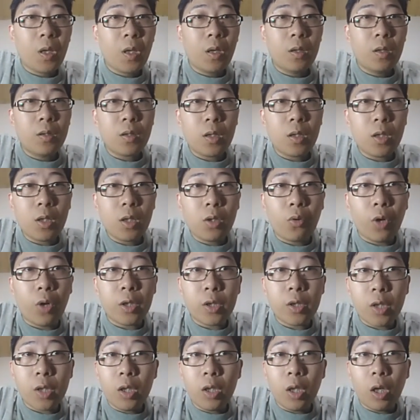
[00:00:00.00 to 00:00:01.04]
这只回
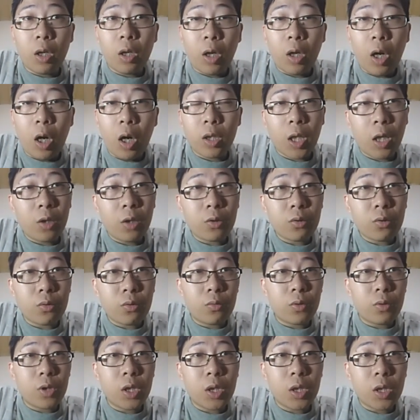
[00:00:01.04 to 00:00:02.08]
声龙哈，它的
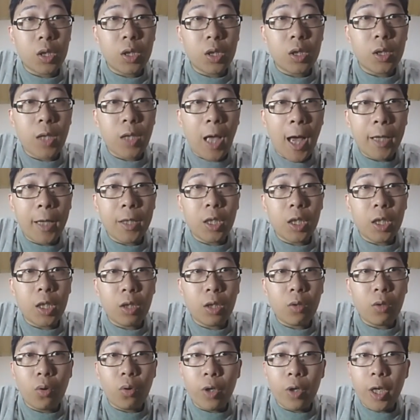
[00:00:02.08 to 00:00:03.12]
属性是暗
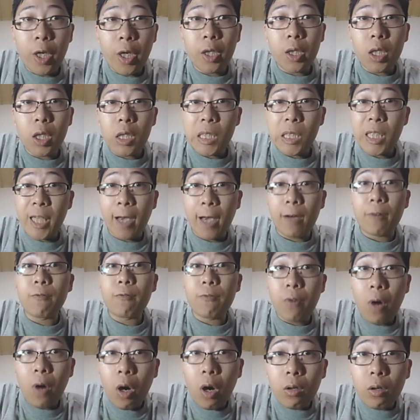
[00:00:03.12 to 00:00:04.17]
影、火焰跟强
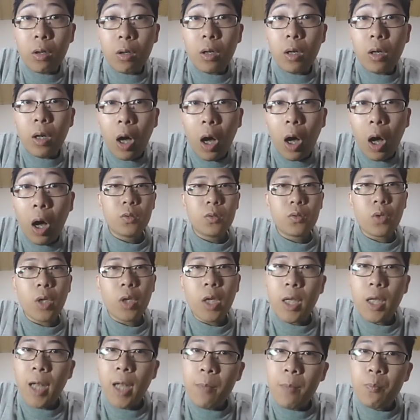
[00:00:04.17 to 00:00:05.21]
风啊。
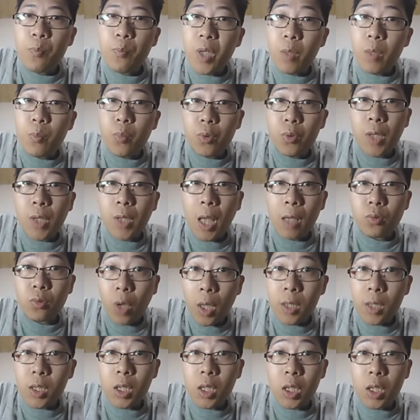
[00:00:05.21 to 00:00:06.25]
虽然比不上
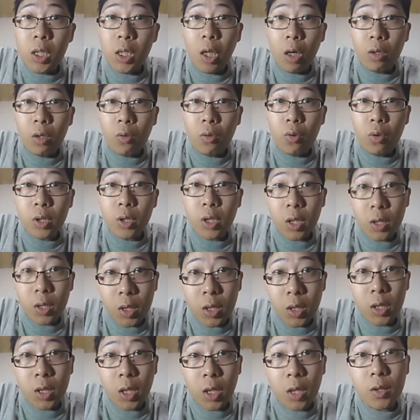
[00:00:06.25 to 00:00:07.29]
传奇龙或者
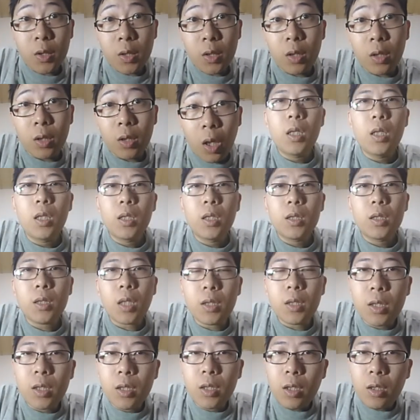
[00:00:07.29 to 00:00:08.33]
是神圣龙，
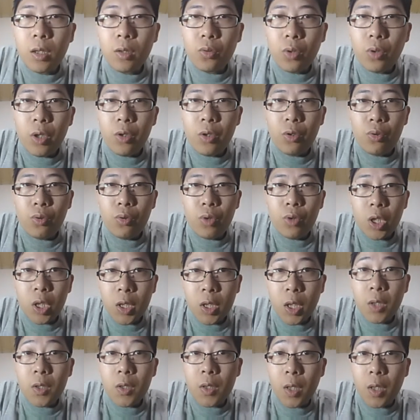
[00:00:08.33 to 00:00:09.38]
但是呢，对于你
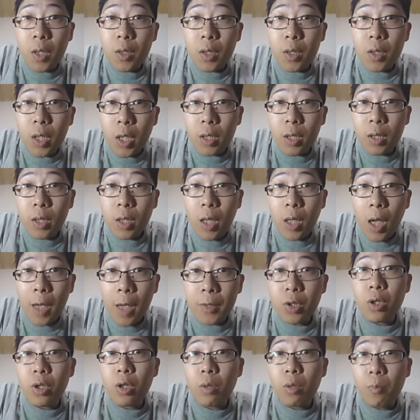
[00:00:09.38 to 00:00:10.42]
升神殿还
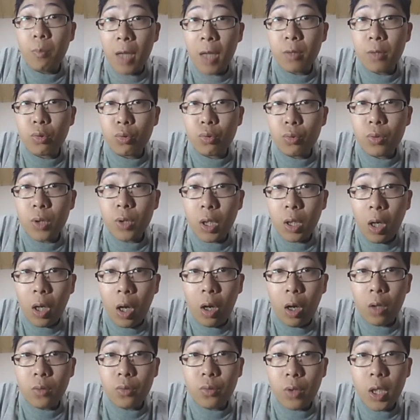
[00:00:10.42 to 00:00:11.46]
是有帮助的
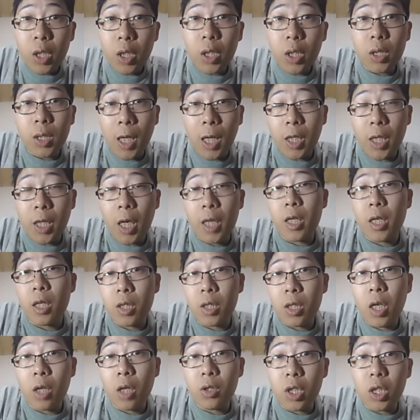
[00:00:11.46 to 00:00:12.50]
哈。所以大家也
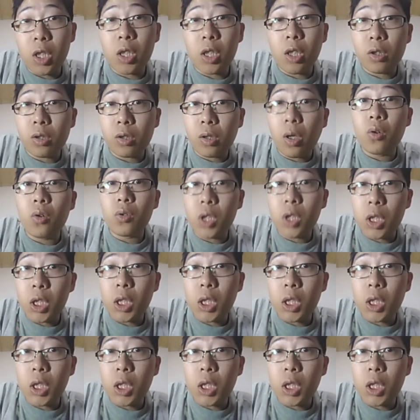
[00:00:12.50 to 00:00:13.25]
是要记得收集